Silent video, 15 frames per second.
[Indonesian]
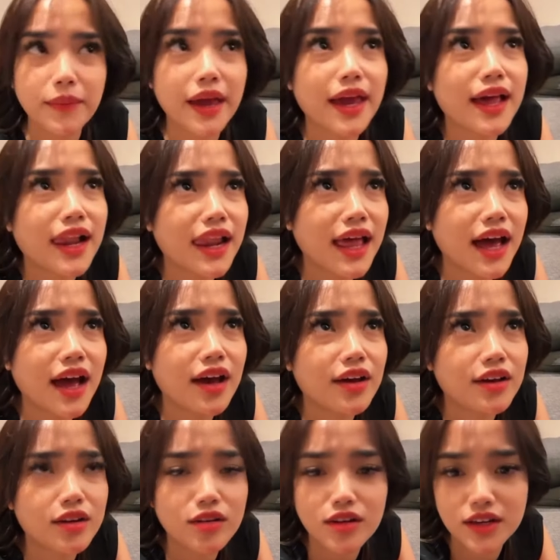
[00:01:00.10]
unggahan
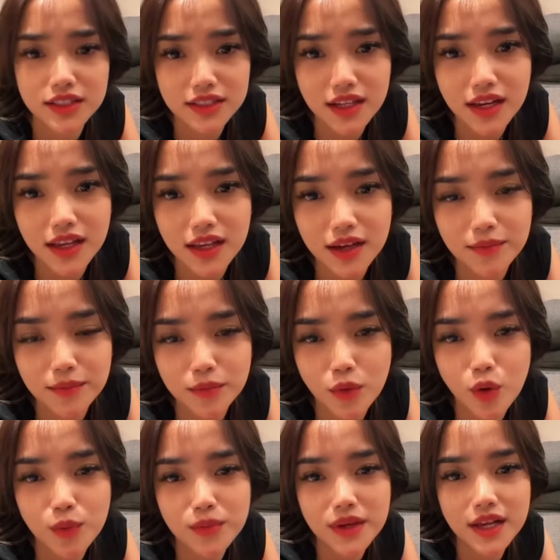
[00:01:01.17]
akun Instagram anak
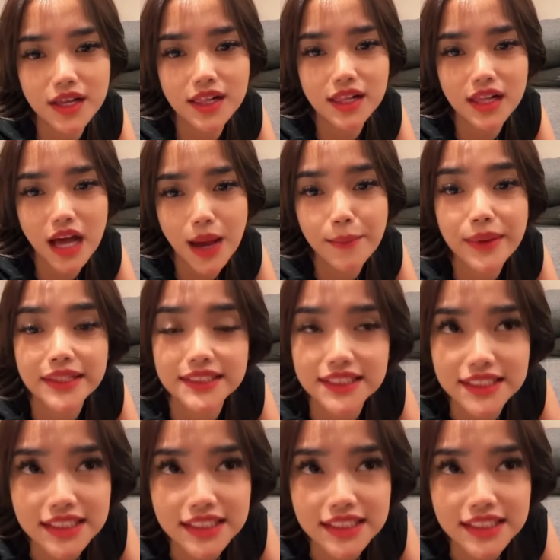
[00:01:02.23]
bungsu Haji Faisal